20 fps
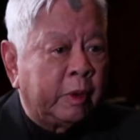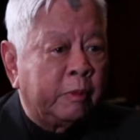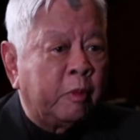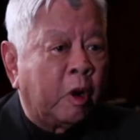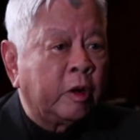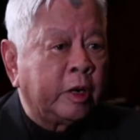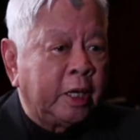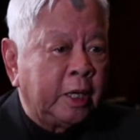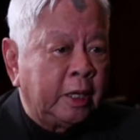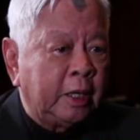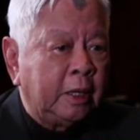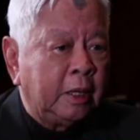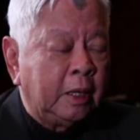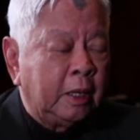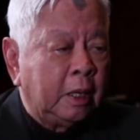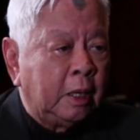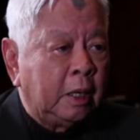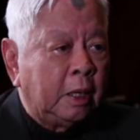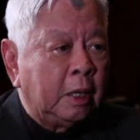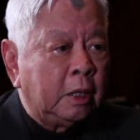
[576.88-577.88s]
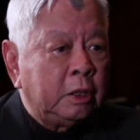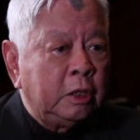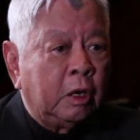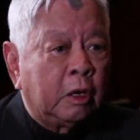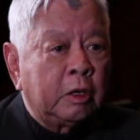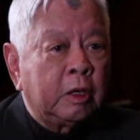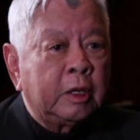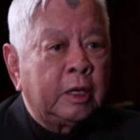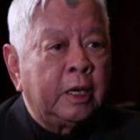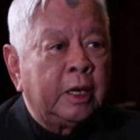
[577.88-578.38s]
mà bỏ đi yeah. Do
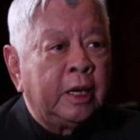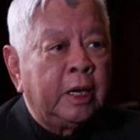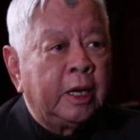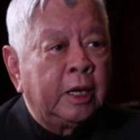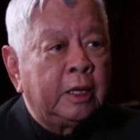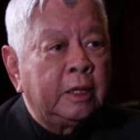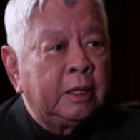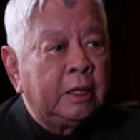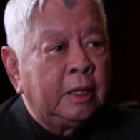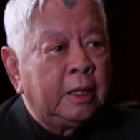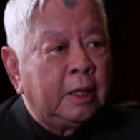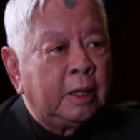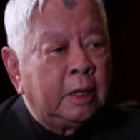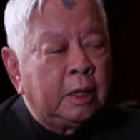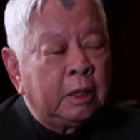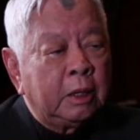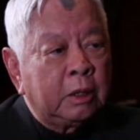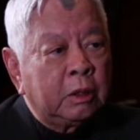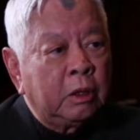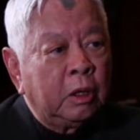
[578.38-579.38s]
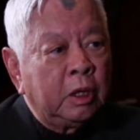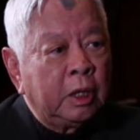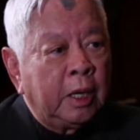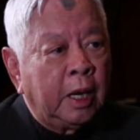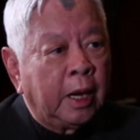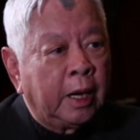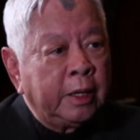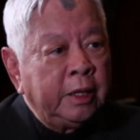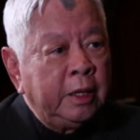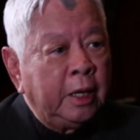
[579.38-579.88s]
đó cho nên tôi
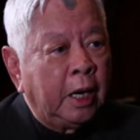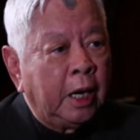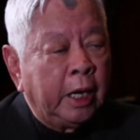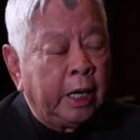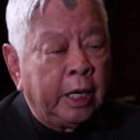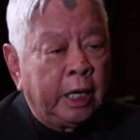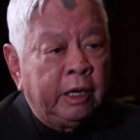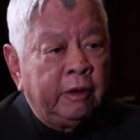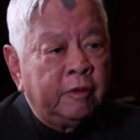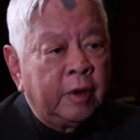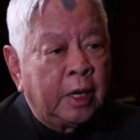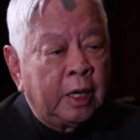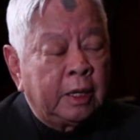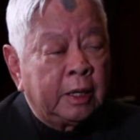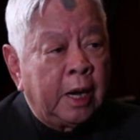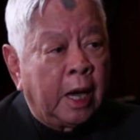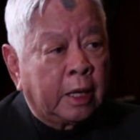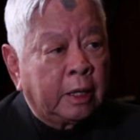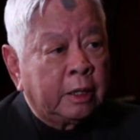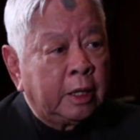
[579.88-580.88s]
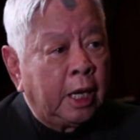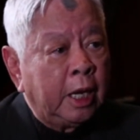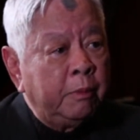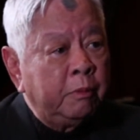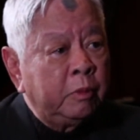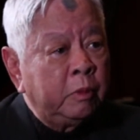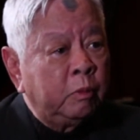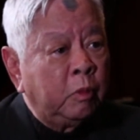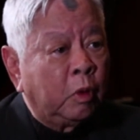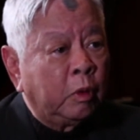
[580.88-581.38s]
đã nhờ Y Vân đặt
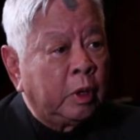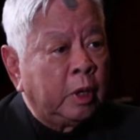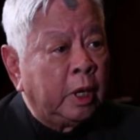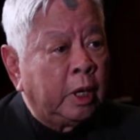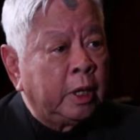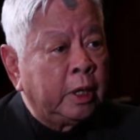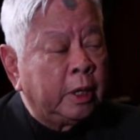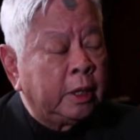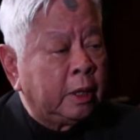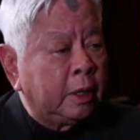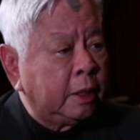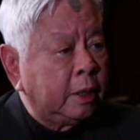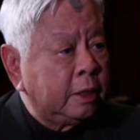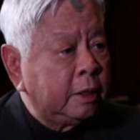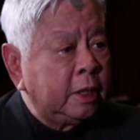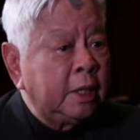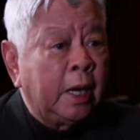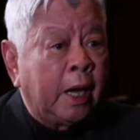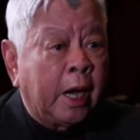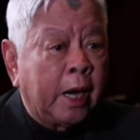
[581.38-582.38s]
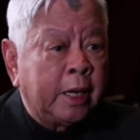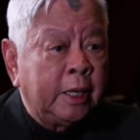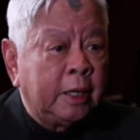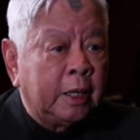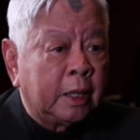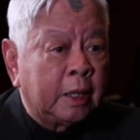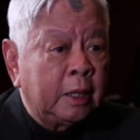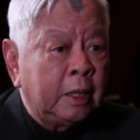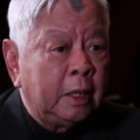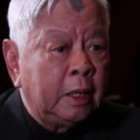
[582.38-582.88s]
thêm một lời thứ hai
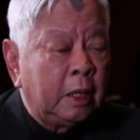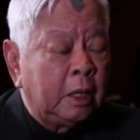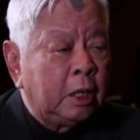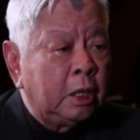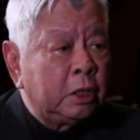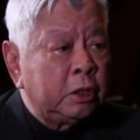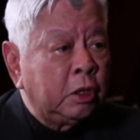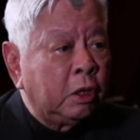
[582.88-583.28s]
nữa à.